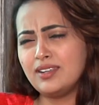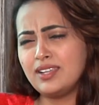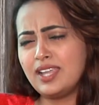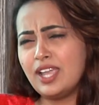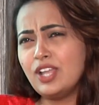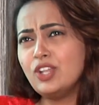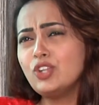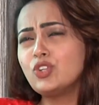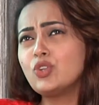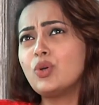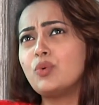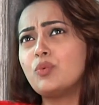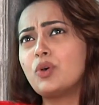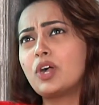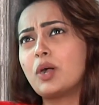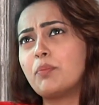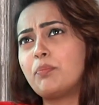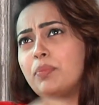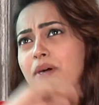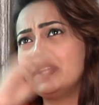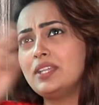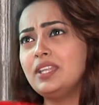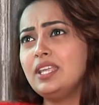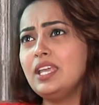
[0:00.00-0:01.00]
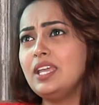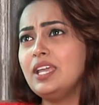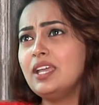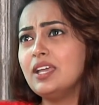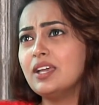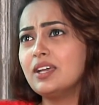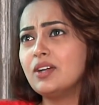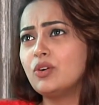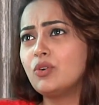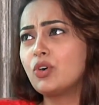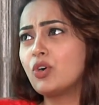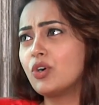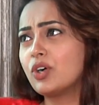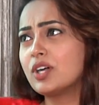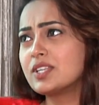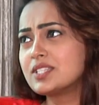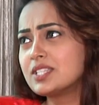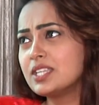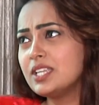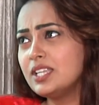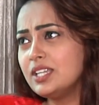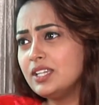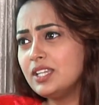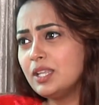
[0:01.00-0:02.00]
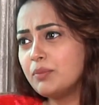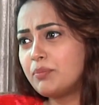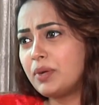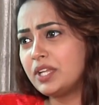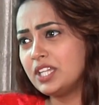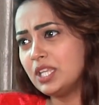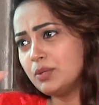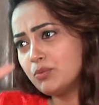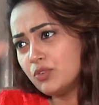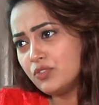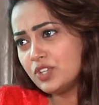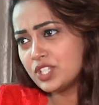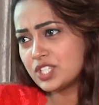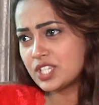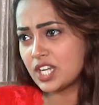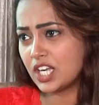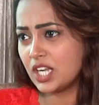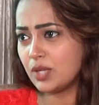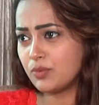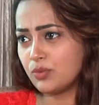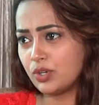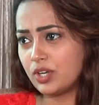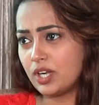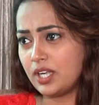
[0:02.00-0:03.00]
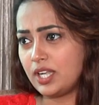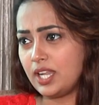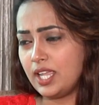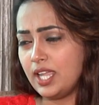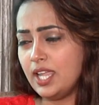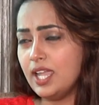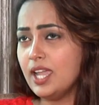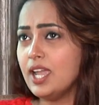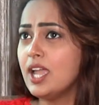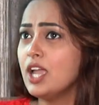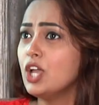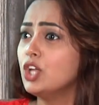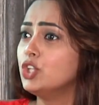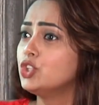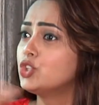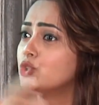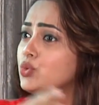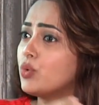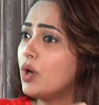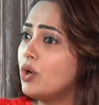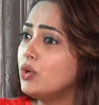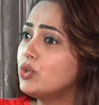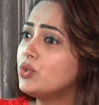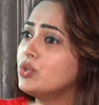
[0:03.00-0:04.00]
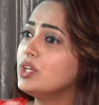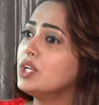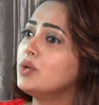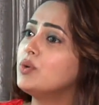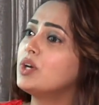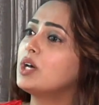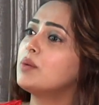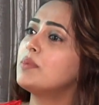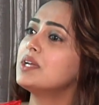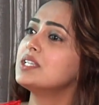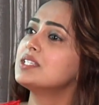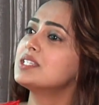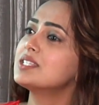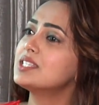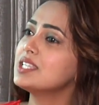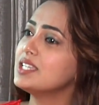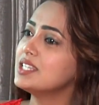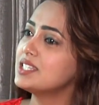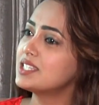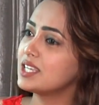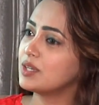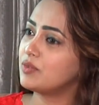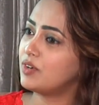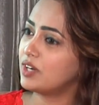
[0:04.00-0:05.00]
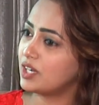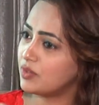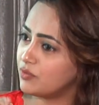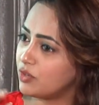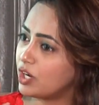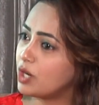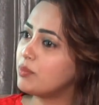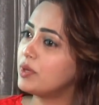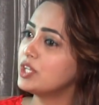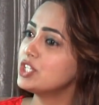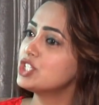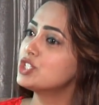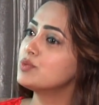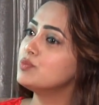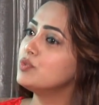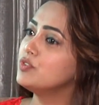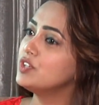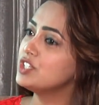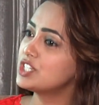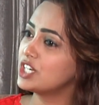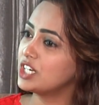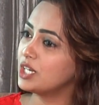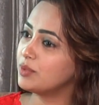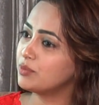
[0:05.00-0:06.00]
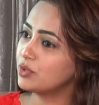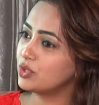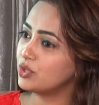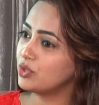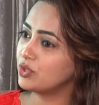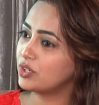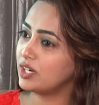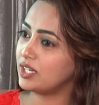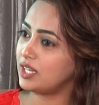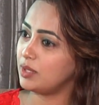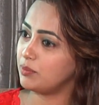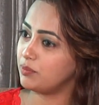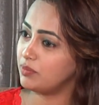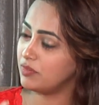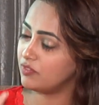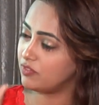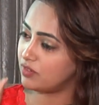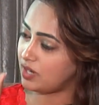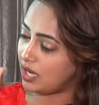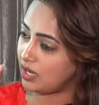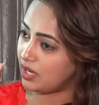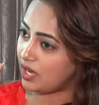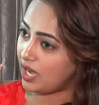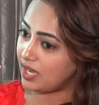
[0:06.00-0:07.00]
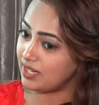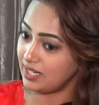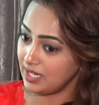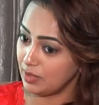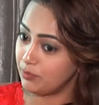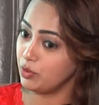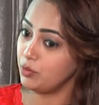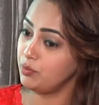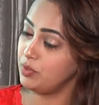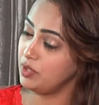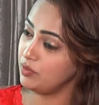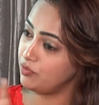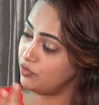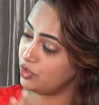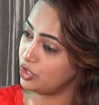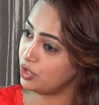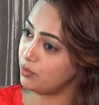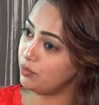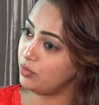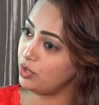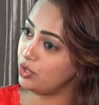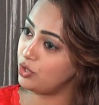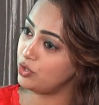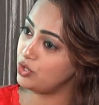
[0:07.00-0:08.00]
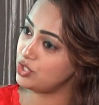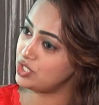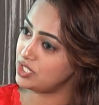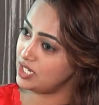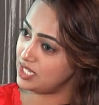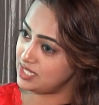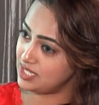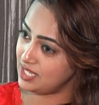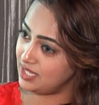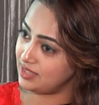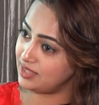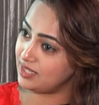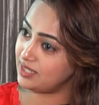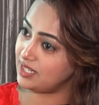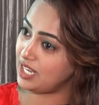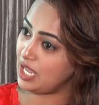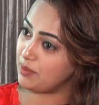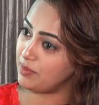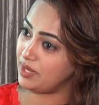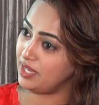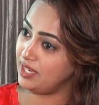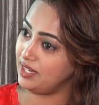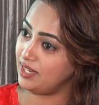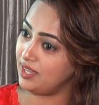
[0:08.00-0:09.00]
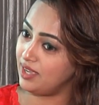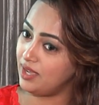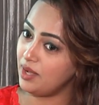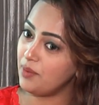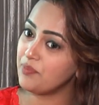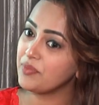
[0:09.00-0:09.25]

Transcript: ఏంటో ఒక పది ఒక్కొక్క సీన్ని పది మూవీస్ చేయడం ఒకటే త్రూ అవుట్ ఉన్న ఒక మంచి సీన్ ఒక మంచి మూవీ చేయడం కూడా ఒకటే hmm. ఇప్పుడు భీమవరం బుల్లుడు చేసి ఎంత టైం అయినా